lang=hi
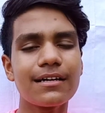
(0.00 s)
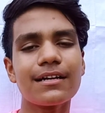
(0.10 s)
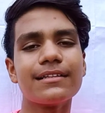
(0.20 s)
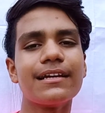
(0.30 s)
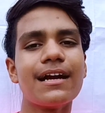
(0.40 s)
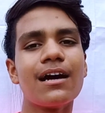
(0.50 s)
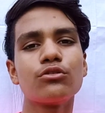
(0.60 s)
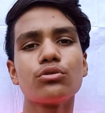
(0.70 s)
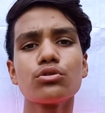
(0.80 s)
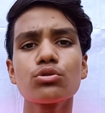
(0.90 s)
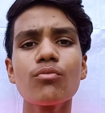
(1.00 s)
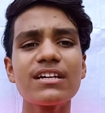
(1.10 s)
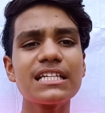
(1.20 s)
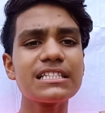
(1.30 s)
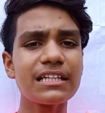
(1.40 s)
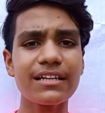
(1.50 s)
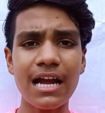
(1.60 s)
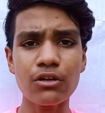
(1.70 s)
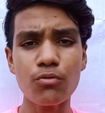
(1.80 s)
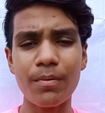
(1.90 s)
कर देगा तो दोस्तों वैसे
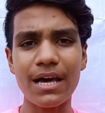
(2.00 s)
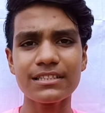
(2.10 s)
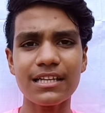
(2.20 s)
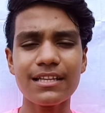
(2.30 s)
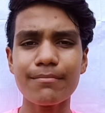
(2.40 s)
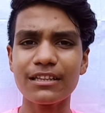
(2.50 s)
चंद्रयान टू बड़ा जल्दी